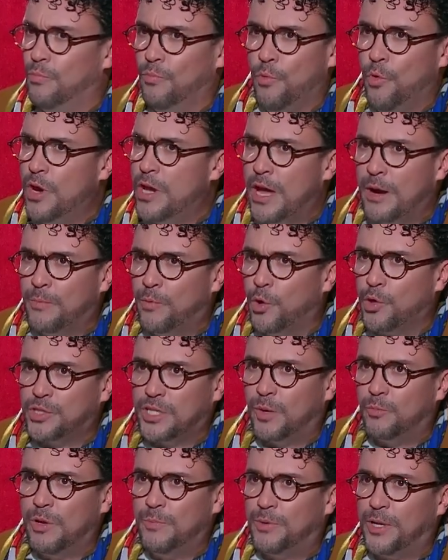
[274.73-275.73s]
muy
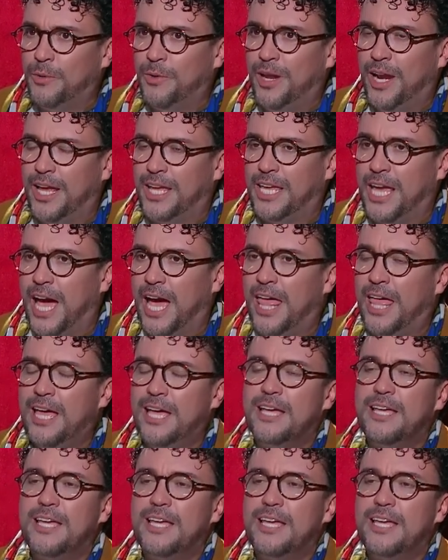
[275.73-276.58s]
hermosa, muy privilegiada.